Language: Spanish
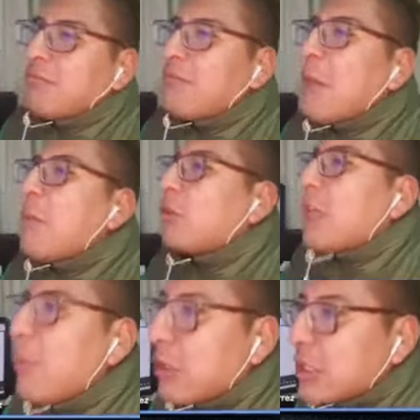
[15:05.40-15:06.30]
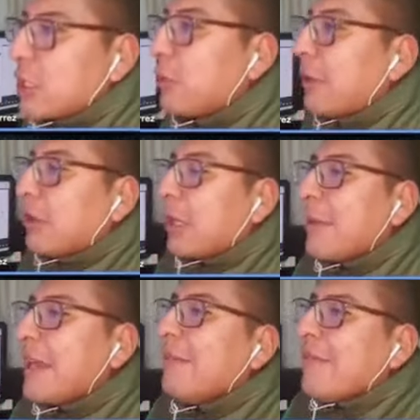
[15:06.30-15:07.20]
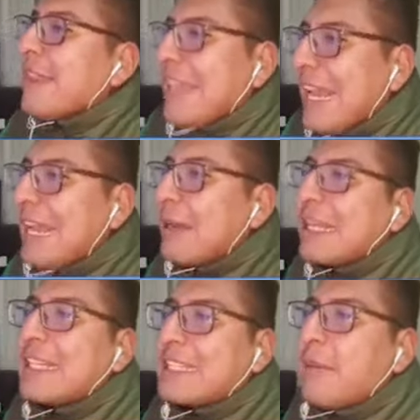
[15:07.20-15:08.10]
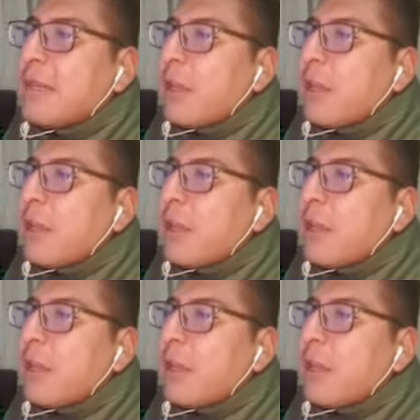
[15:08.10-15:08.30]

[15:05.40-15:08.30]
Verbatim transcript: demostremos eso, pero también el que sabe